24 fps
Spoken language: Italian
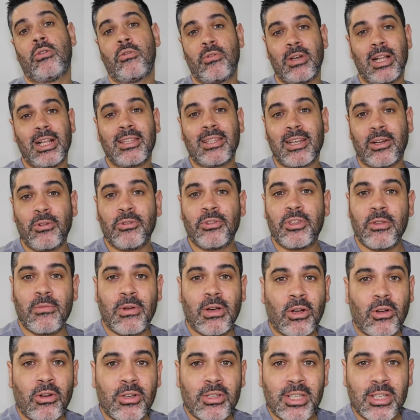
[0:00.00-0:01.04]
Un'altra
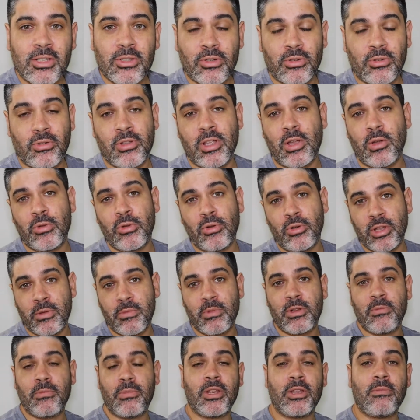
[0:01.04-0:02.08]
ottima cosa sono gli
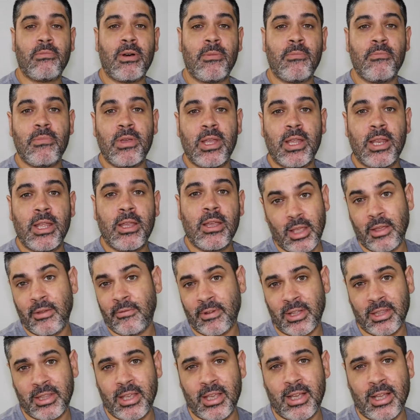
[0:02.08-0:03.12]
audiolibri per i bambini.
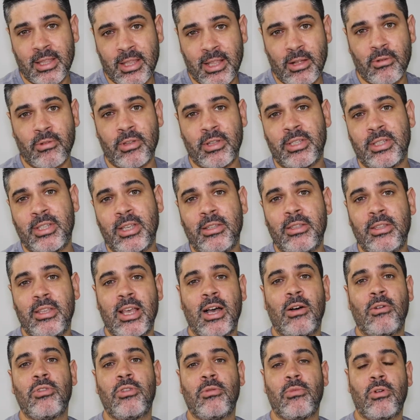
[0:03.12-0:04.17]
Infatti i cataloghi sia di
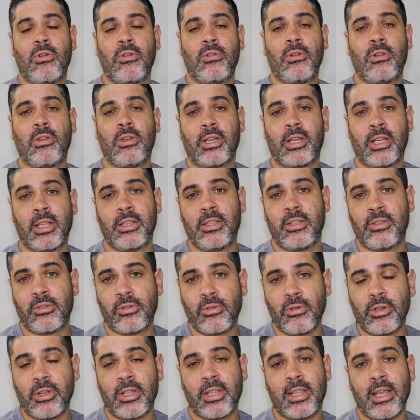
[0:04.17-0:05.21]
Audible che di
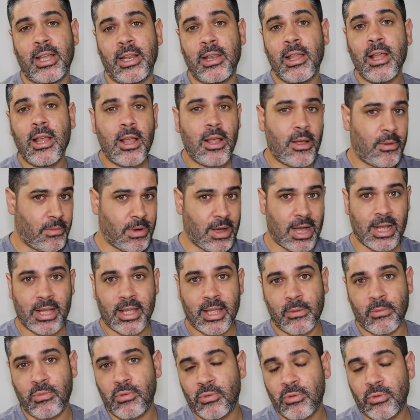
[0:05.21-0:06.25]
Storytel, ma
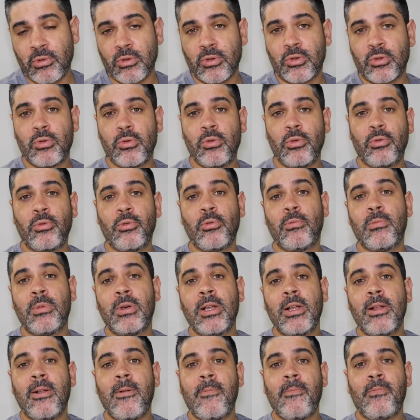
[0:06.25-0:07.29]
anche appunto su
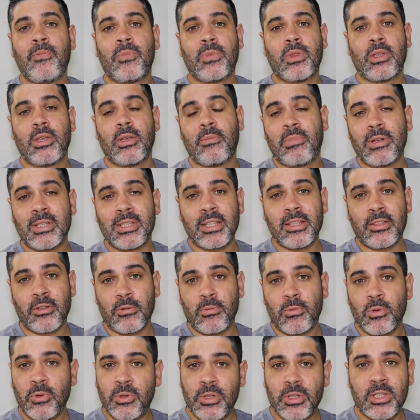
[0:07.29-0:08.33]
YouTube, eh,
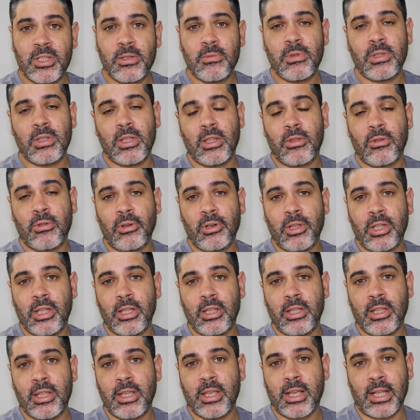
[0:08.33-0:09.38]
presentano moltissimi
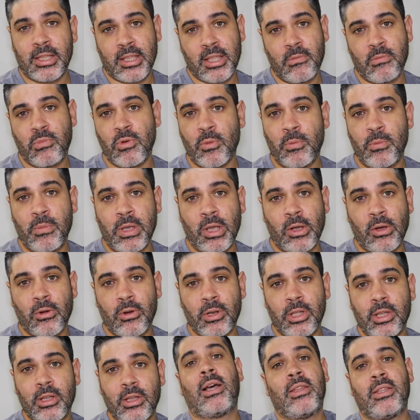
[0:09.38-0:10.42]
titoli dedicati ai più
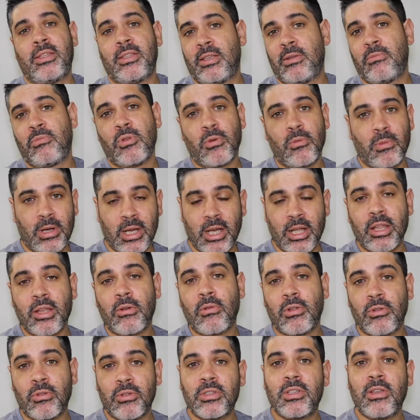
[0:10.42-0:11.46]
piccoli. Ad esempio magari
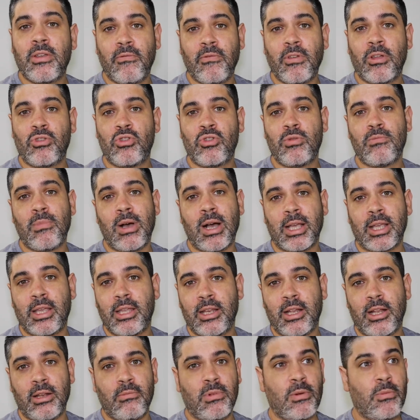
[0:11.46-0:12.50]
quando si è in viaggio in
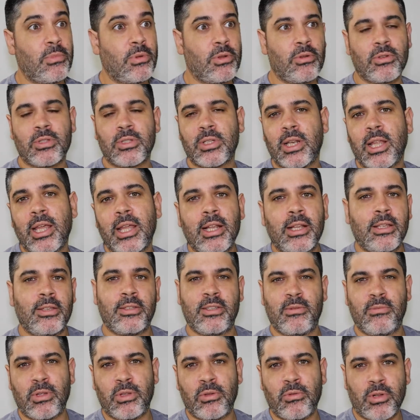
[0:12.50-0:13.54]
macchina il bambino sclera gli
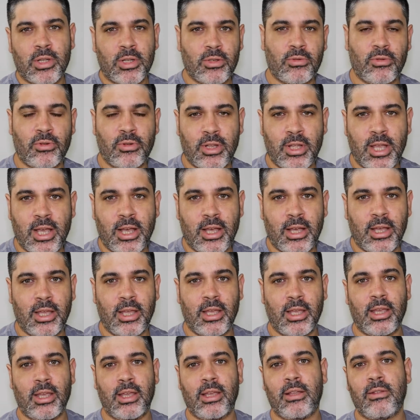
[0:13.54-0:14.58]
si mette una storia
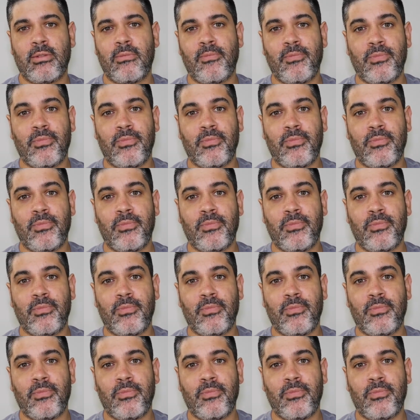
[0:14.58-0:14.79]
e